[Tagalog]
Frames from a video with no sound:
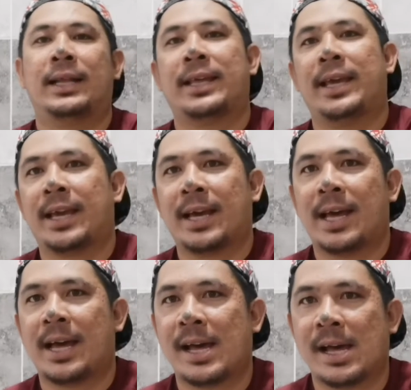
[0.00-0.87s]
ating
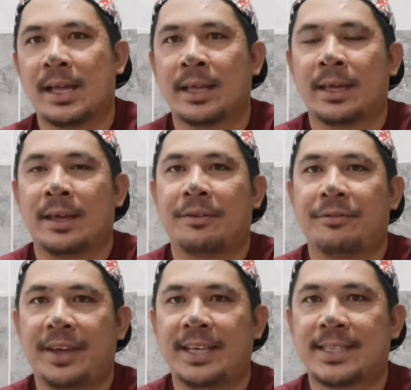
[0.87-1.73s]
uh,
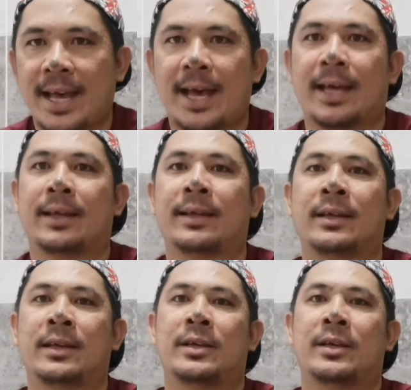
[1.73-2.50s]
visa.